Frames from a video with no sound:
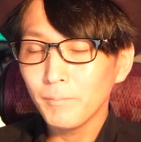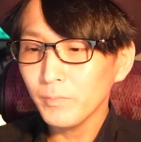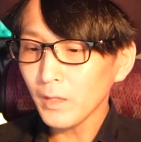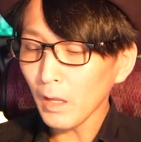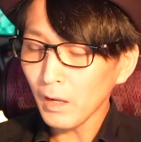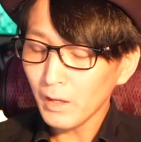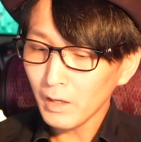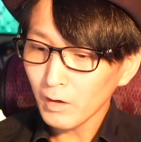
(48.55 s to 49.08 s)

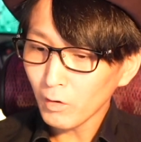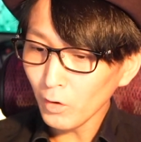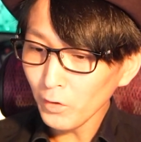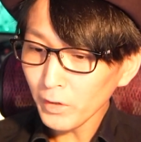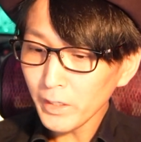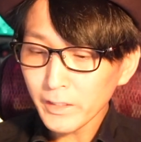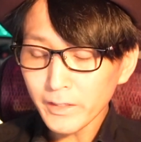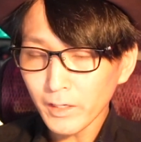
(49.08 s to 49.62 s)
で、こ
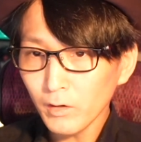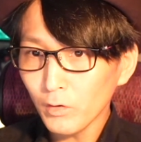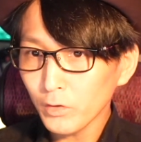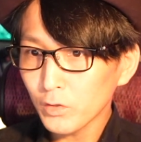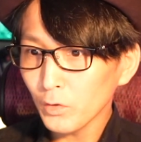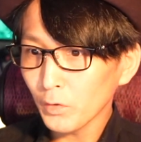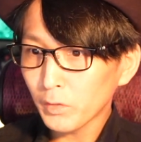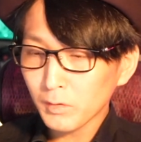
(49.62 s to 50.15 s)
の英単語
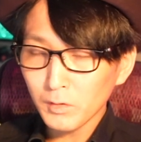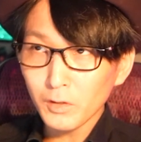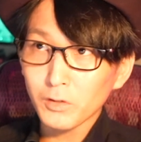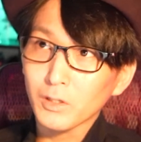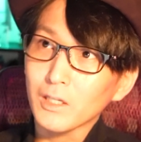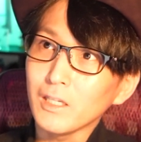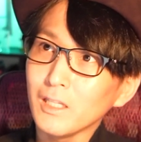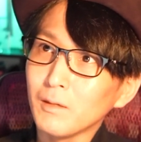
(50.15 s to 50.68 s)
帳を作る
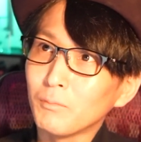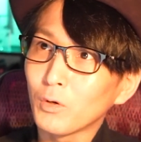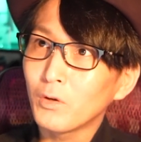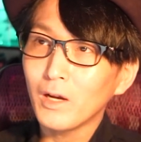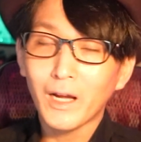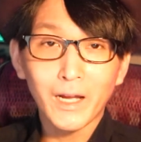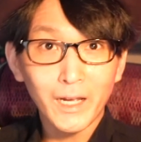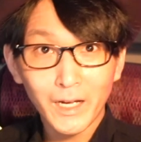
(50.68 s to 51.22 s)
ときに
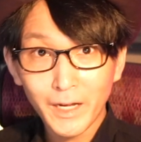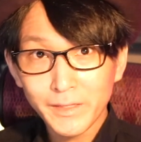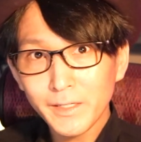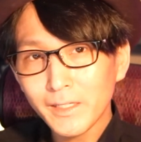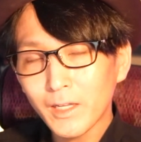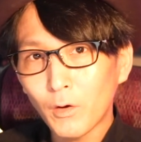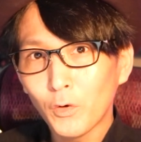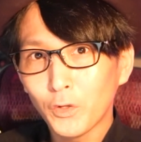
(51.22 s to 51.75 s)
僕が考えて
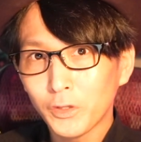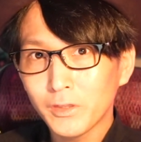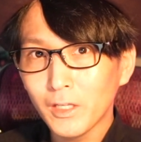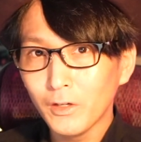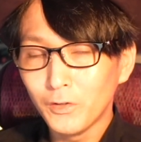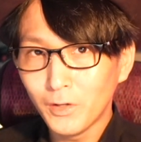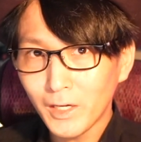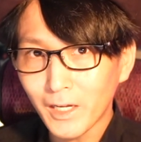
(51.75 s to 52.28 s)
いたことって
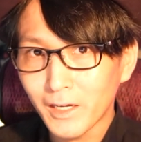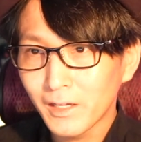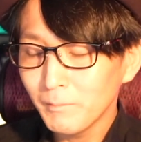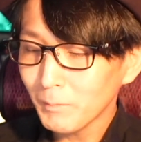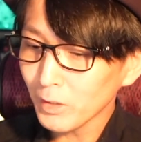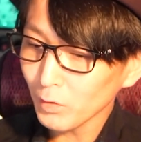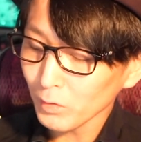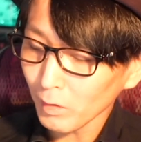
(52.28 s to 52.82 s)
いうのが、
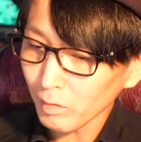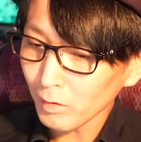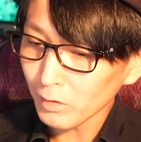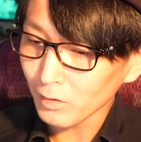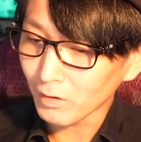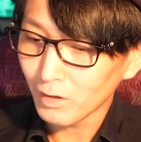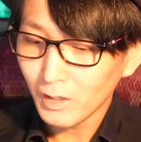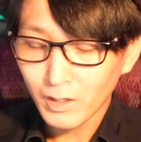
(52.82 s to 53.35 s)
まあ、ひょっとする
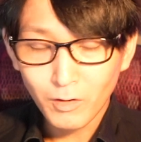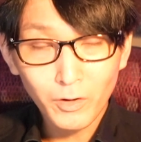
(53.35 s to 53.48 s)
と、